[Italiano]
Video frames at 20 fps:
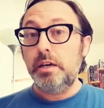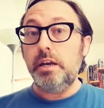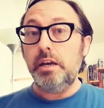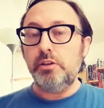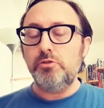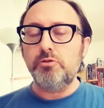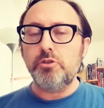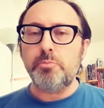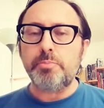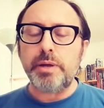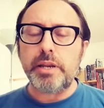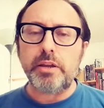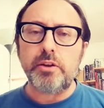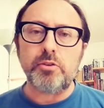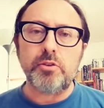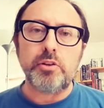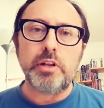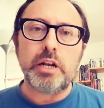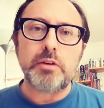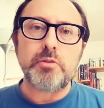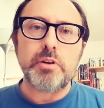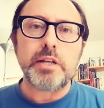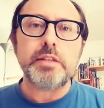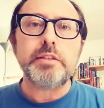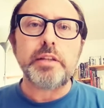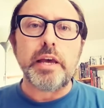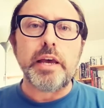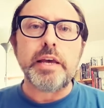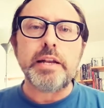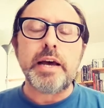il duro periodo della
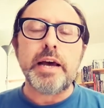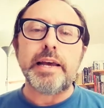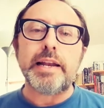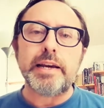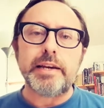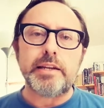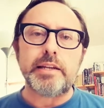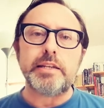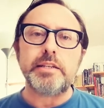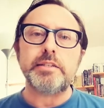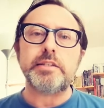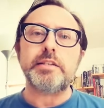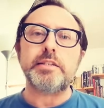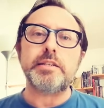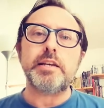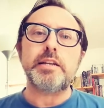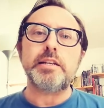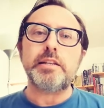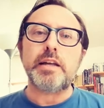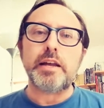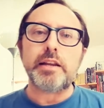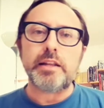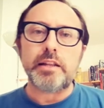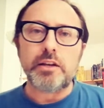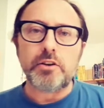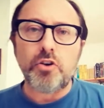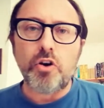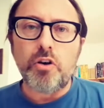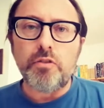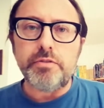quarantena e la crisi sanitaria
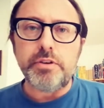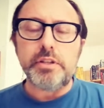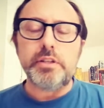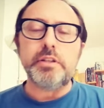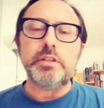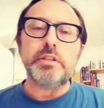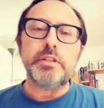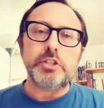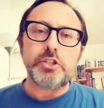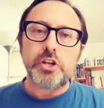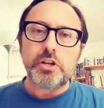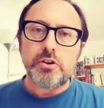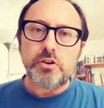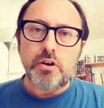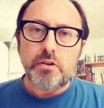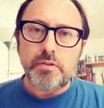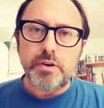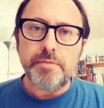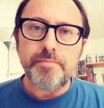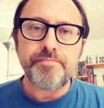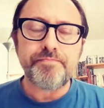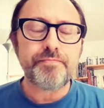da Covid-19.